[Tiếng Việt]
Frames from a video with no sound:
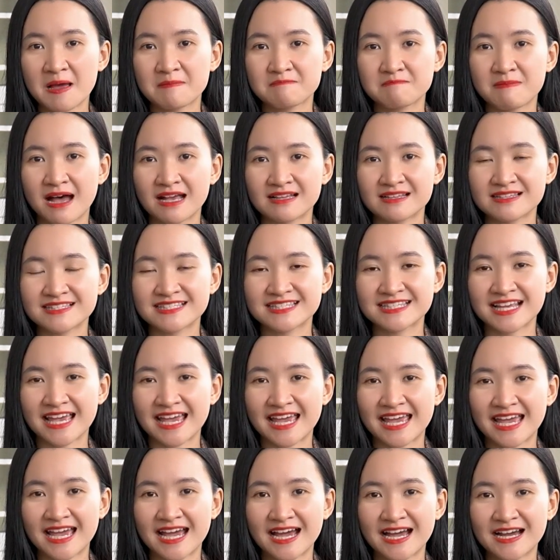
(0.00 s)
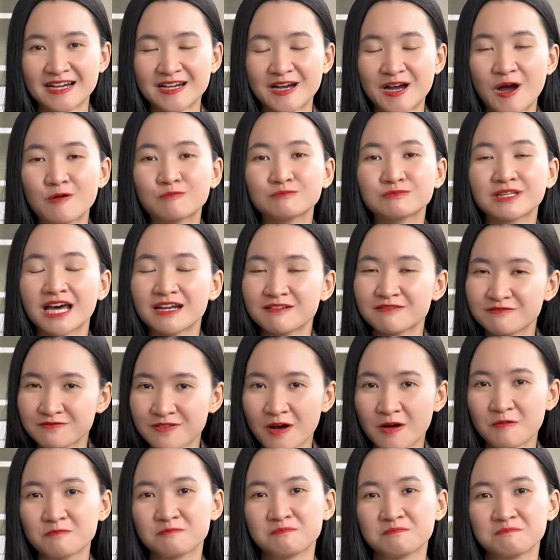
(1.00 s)
bạn sẽ không thất
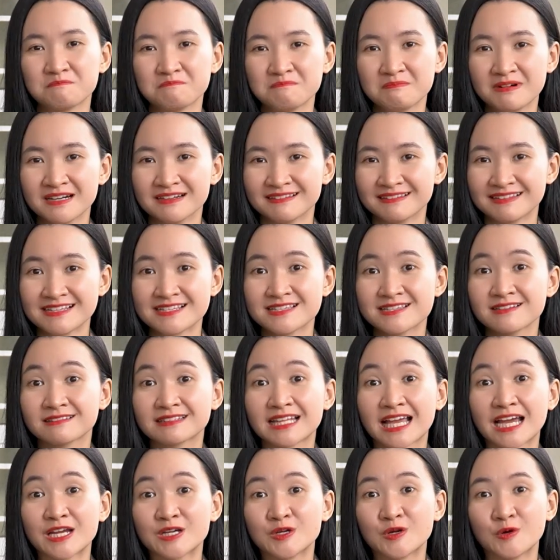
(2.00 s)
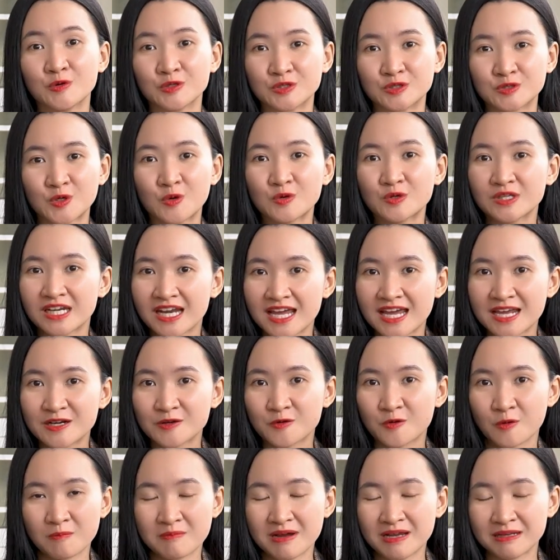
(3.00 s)
vọng bởi cái sự thay đổi tốt
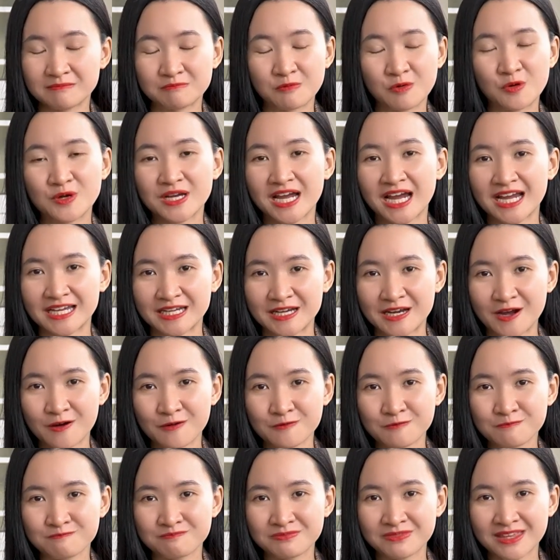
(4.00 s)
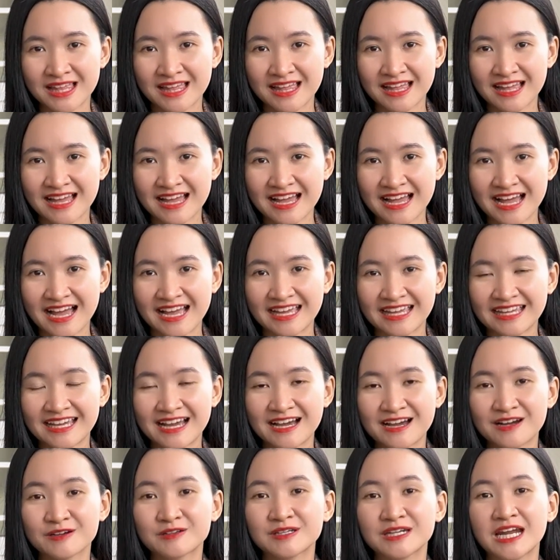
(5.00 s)
lên của mình mỗi ngày đâu hãy
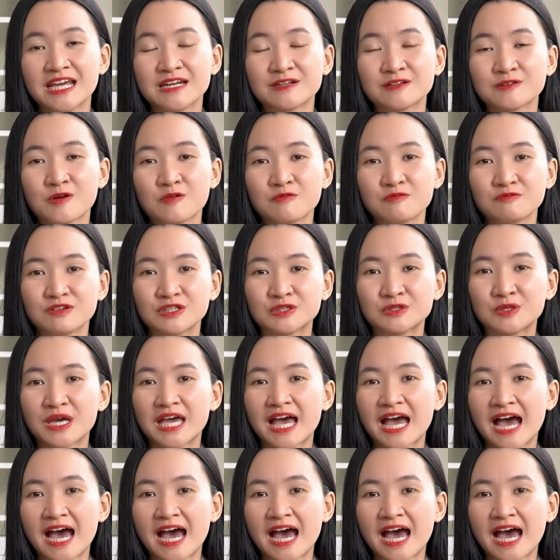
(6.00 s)
ờ, đến cùng với tuệ